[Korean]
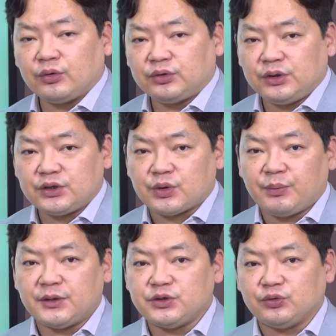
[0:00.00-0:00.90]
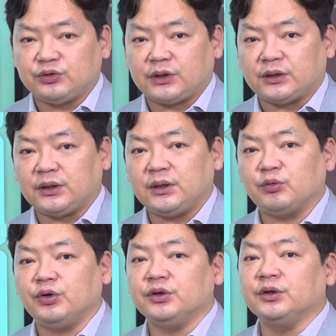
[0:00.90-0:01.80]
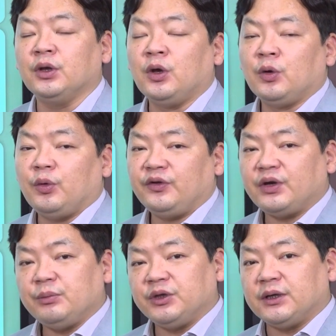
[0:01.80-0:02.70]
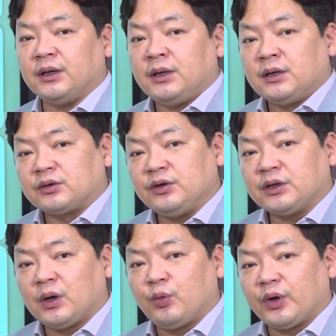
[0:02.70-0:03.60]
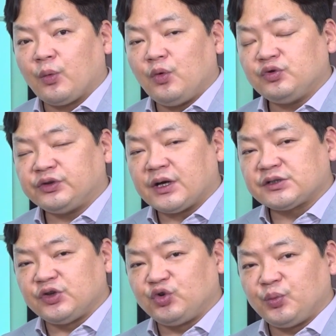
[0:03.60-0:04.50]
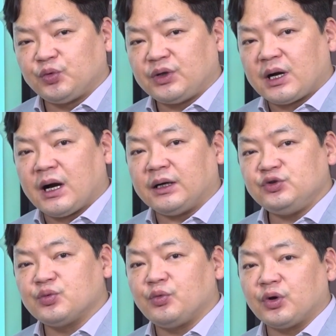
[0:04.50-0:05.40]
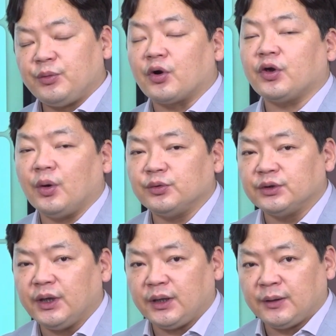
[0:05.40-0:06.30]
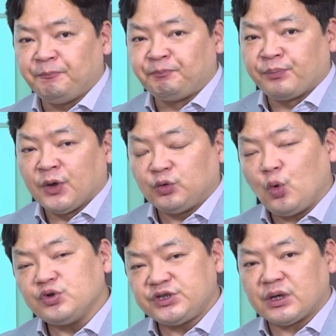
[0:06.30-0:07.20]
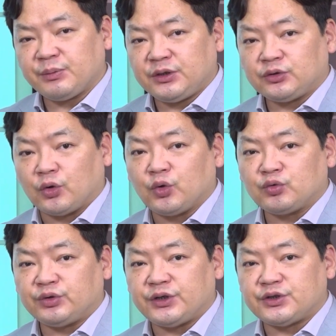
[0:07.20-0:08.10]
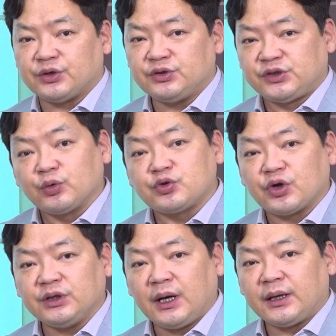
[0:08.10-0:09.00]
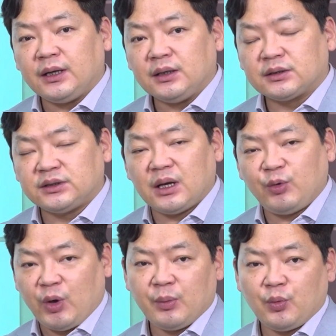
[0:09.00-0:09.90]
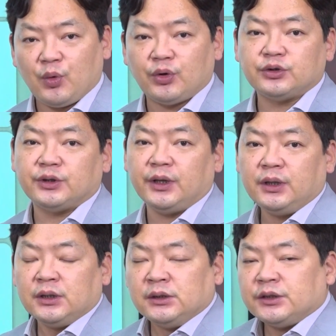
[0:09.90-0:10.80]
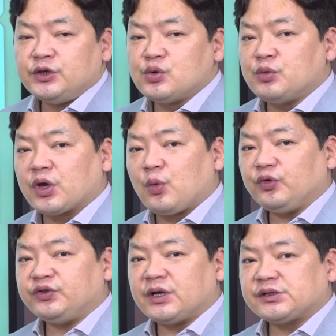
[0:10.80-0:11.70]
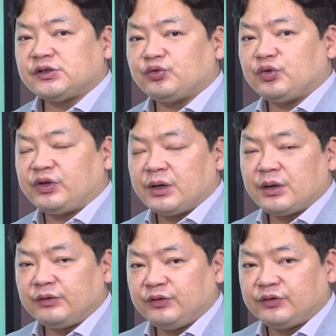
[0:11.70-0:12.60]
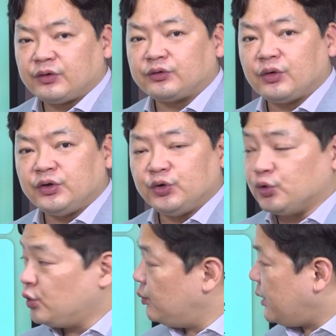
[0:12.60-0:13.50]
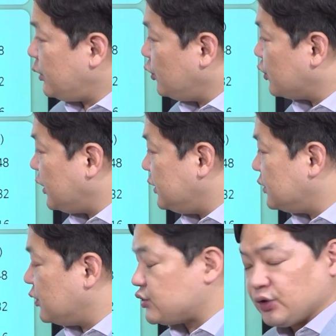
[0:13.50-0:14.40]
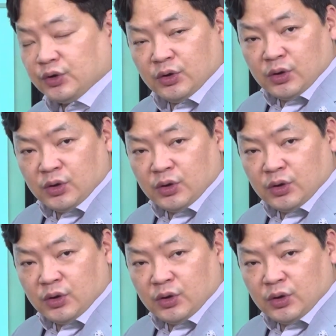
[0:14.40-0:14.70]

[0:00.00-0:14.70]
것들이 전반적으로 나타나고 있는 회사입니다. 그러니까 올해 코스닥 지수보다 강한 종목이 몇 개 없는데 통신 장비는 더더욱 그랬죠. 지속적인 하락, 그 다음에 횡보였는데 이 종목이 코스닥 지수를 상회할 수 있었던 이유 바로 여기에 있는 거죠.